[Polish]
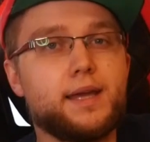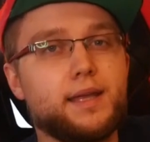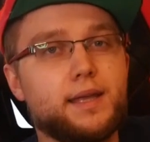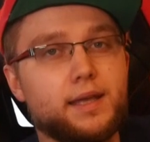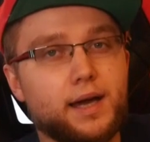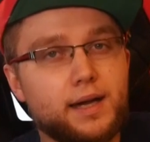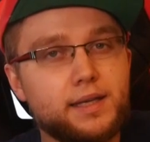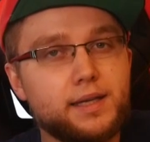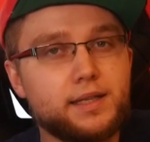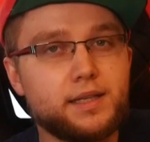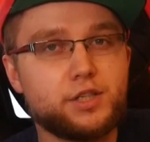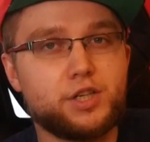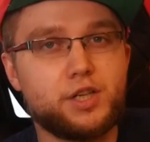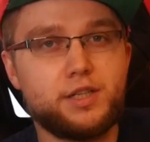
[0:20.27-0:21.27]

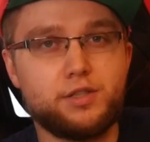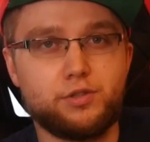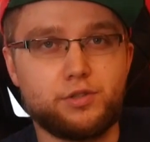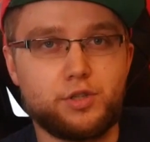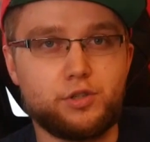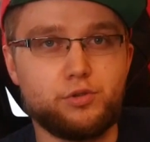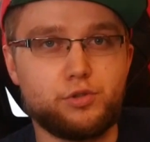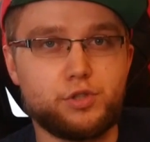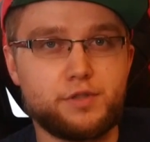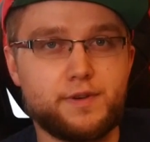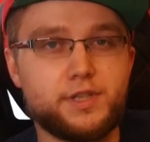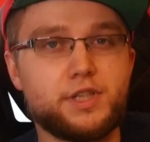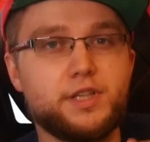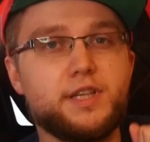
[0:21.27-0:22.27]
Jakich narzędzi do tego
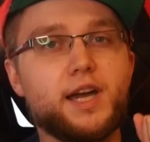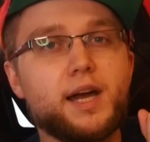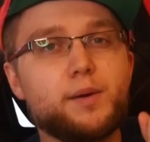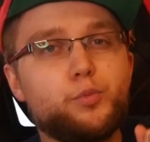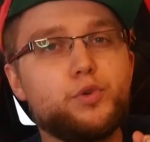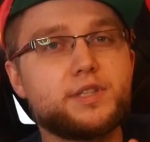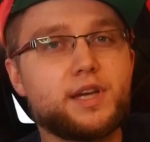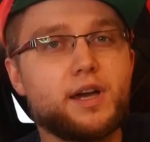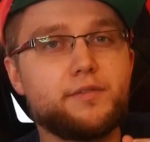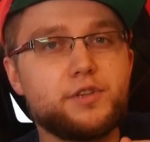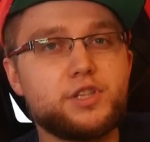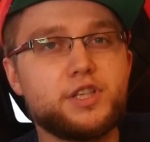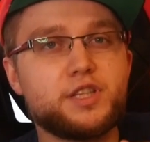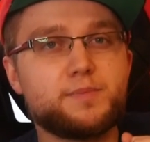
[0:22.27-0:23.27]
używać i jak
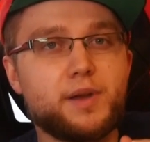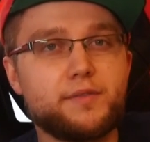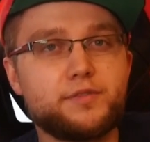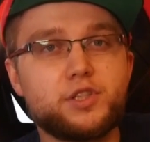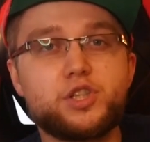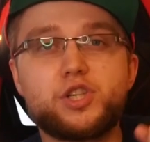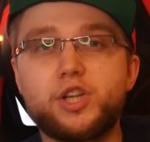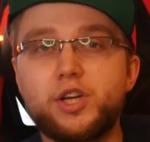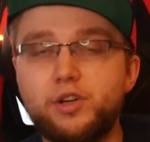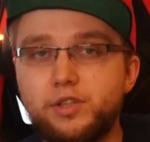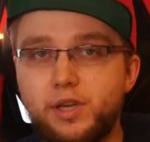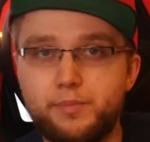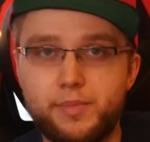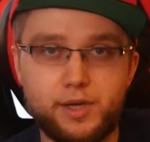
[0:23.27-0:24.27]
błyskawicznie sprawdzić,
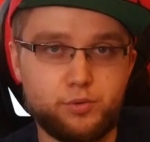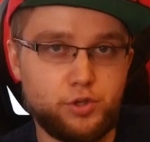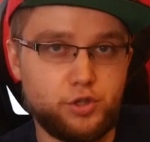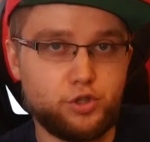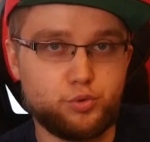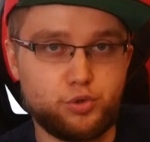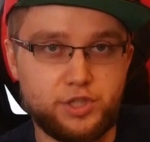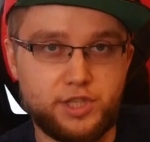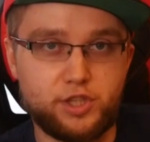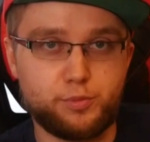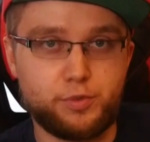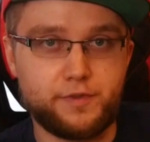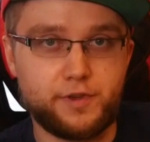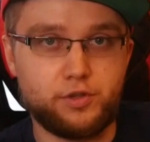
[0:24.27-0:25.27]
czego nam brakuje do złożenia
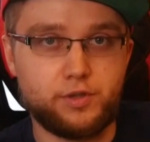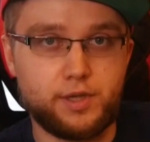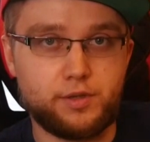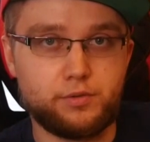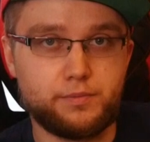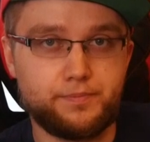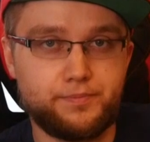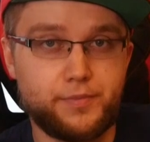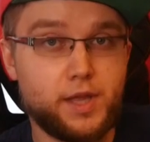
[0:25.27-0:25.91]
topowego deku?